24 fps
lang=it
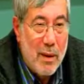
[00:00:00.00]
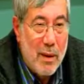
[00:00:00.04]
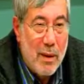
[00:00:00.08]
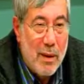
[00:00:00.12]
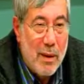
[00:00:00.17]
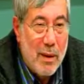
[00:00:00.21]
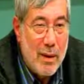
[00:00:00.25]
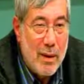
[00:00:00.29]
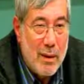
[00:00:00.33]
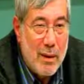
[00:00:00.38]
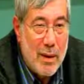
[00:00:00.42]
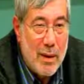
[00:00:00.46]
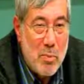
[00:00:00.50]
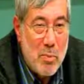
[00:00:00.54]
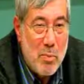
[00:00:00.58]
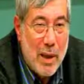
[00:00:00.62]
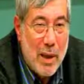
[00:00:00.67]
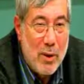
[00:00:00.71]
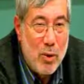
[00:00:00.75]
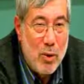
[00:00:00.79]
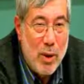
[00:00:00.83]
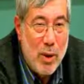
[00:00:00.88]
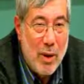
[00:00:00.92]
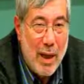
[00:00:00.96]
eh,
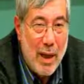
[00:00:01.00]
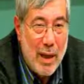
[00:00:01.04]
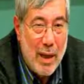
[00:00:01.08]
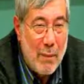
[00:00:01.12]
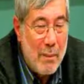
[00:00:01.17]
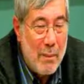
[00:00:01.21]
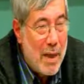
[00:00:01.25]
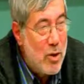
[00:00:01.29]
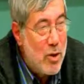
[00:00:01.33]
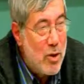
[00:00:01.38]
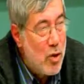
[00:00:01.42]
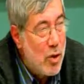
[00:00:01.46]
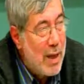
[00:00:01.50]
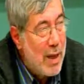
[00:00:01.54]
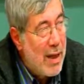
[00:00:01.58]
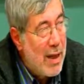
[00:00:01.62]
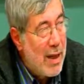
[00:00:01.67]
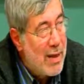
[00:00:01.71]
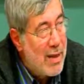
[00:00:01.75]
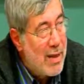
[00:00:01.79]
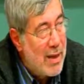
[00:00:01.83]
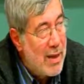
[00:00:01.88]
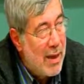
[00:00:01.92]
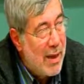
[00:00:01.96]
rispetto alla
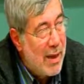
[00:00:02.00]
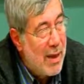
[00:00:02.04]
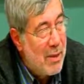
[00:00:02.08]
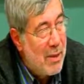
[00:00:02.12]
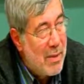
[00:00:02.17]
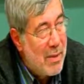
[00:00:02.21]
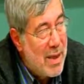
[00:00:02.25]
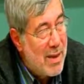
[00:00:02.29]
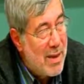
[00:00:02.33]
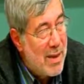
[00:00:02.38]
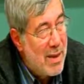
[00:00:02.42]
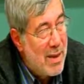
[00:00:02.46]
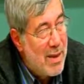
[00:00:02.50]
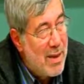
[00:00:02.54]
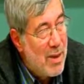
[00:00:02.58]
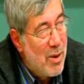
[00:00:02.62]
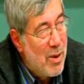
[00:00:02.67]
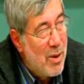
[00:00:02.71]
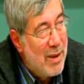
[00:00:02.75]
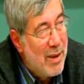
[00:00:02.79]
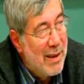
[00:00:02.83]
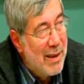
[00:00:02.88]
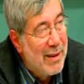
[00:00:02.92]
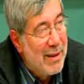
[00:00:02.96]
maggioranza e
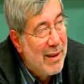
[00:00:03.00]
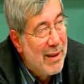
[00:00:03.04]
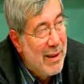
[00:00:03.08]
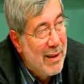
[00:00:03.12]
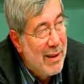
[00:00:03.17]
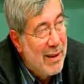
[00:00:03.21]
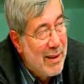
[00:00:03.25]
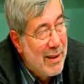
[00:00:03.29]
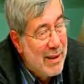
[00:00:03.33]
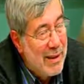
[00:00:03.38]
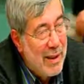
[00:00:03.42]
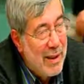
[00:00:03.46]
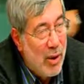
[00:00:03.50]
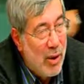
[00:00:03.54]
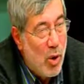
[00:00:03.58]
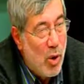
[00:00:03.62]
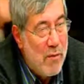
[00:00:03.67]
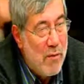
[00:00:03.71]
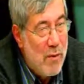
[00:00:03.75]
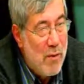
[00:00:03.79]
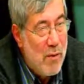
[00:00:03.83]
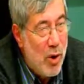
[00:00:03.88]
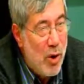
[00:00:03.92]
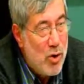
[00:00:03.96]
all'amministrazione di
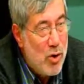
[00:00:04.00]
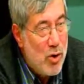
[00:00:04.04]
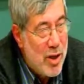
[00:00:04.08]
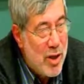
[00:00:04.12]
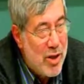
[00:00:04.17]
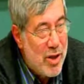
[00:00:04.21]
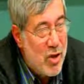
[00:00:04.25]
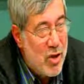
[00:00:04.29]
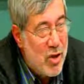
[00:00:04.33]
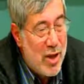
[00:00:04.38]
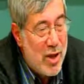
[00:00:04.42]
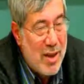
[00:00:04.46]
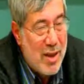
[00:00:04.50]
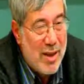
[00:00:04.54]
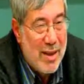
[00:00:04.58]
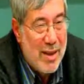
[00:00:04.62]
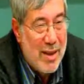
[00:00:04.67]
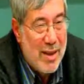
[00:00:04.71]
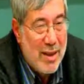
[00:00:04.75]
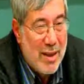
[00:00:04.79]
coinvolgerci